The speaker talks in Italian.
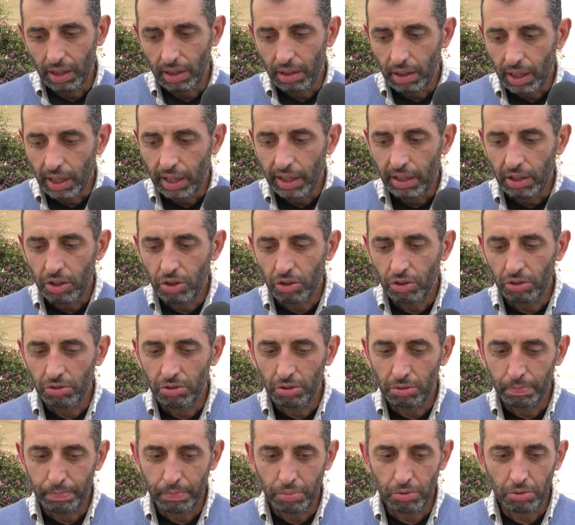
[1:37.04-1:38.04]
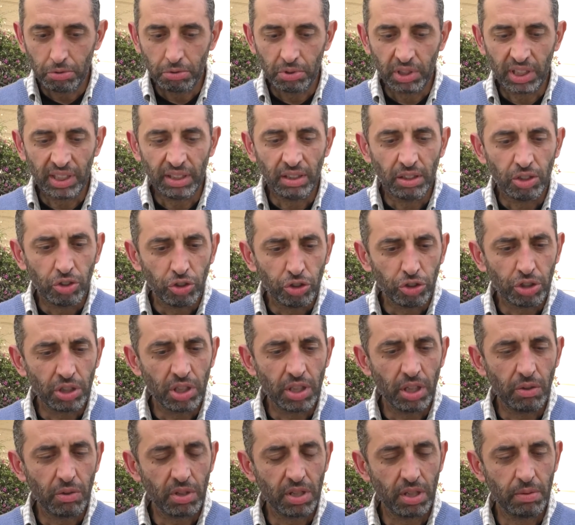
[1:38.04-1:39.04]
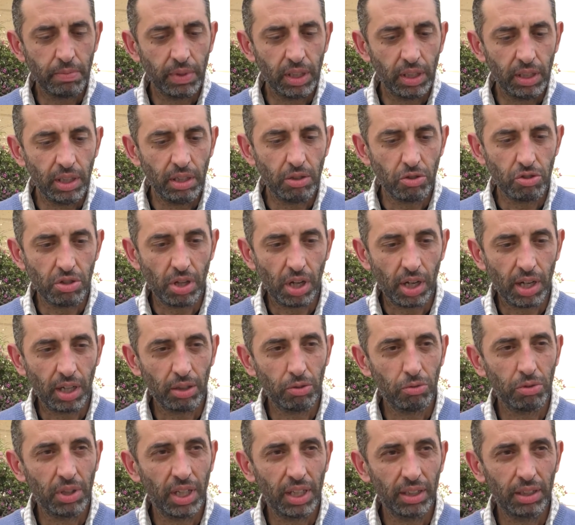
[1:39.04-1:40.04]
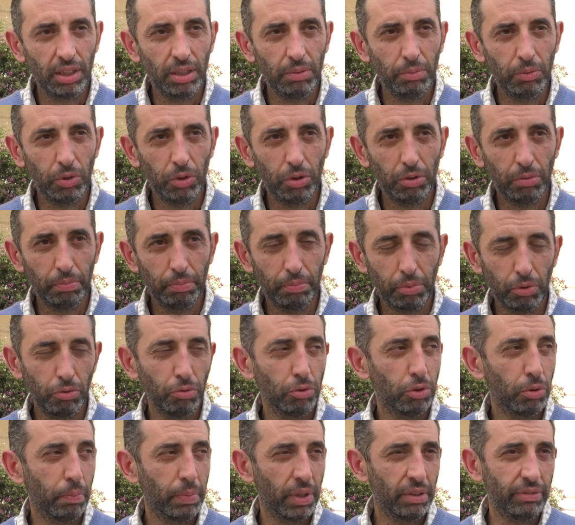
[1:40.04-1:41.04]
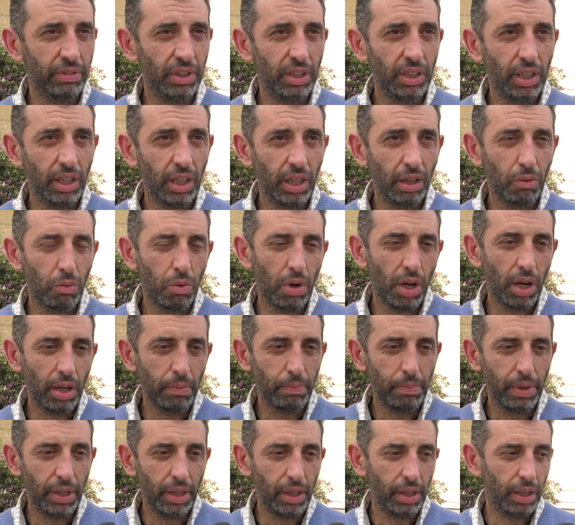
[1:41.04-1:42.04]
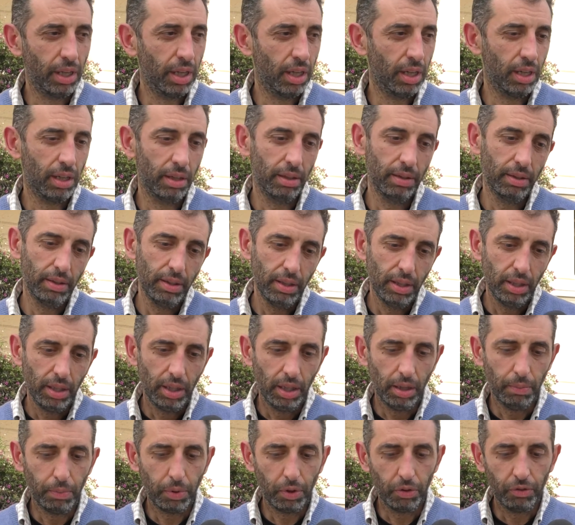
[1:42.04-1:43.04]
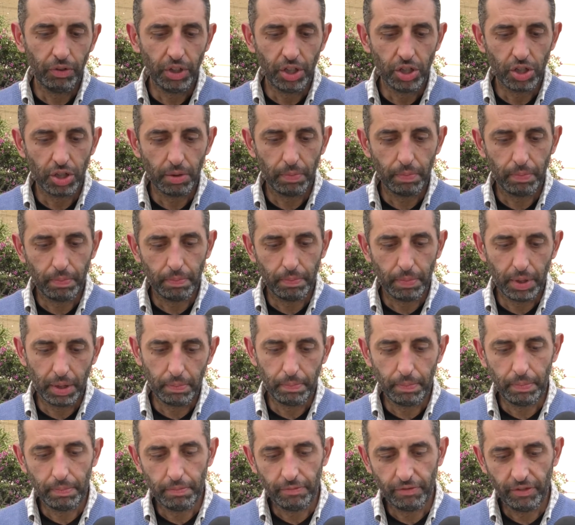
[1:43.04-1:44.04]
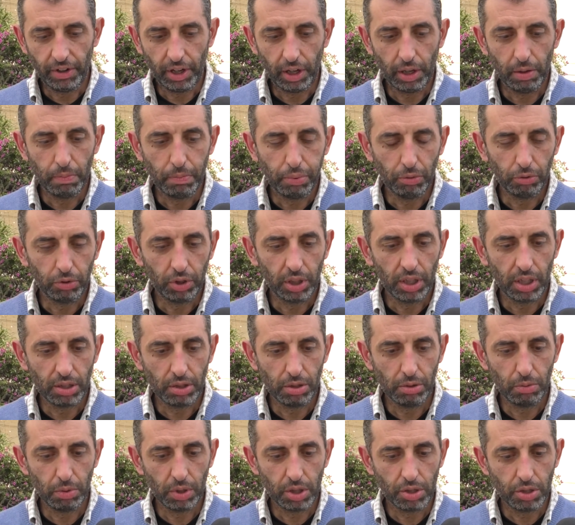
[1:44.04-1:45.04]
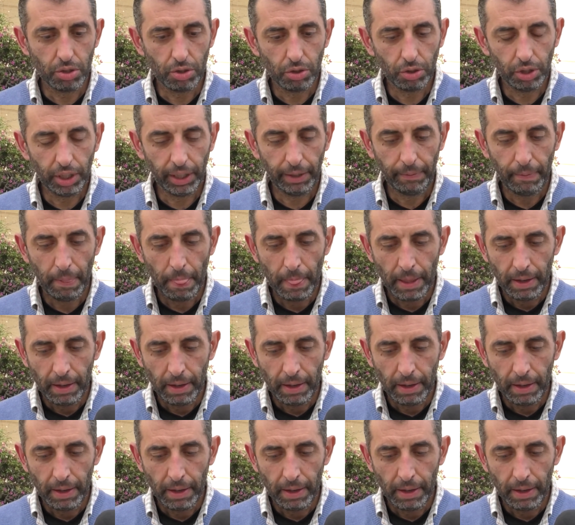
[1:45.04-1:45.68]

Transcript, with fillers: Eh, io dopo tanti giorni questa mattina ho staccato un attimo pronto per venire qua a Imperia in provincia per fare il punto della situazione